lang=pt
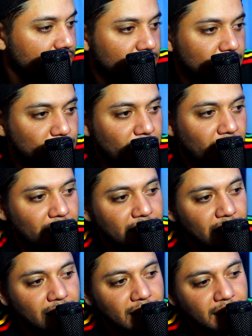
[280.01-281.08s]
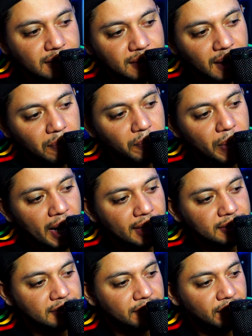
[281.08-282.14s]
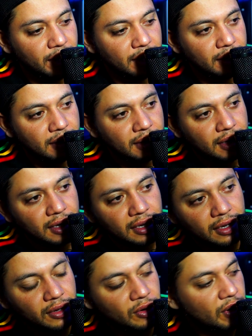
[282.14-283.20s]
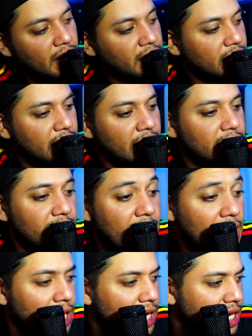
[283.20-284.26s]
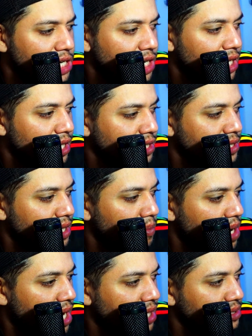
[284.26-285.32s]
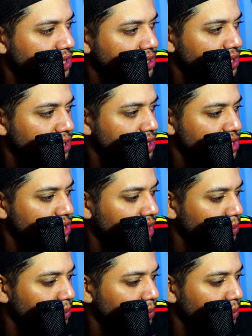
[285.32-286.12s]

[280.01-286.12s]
Os caras tretando sem braço, velho. O cara ainda tentando dar clinch ainda, sem braço, tá tentando clinchar,